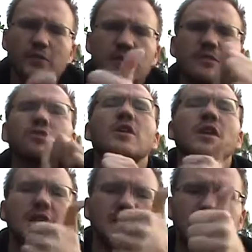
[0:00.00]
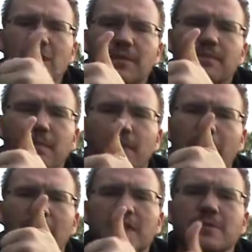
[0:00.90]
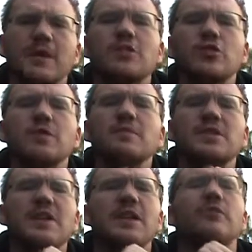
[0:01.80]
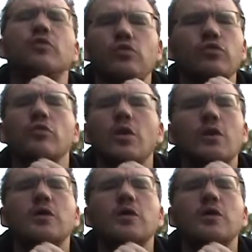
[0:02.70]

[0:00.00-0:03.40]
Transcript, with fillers: Вот здесь вот, если взять палец большой и потереть вот тут вот